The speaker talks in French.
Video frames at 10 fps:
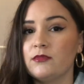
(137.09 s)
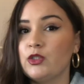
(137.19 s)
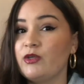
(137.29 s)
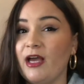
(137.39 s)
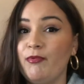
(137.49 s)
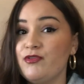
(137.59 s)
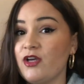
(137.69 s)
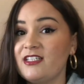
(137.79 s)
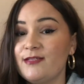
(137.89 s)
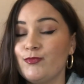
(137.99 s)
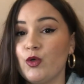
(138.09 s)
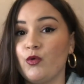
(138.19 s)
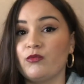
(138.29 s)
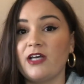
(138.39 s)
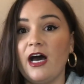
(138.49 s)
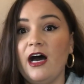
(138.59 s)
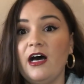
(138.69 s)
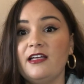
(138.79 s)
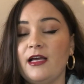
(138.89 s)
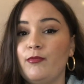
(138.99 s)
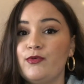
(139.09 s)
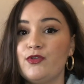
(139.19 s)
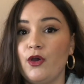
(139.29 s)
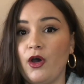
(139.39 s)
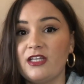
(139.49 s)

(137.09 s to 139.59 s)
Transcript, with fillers: Donc il y a plusieurs types de contrats, il y a plusieurs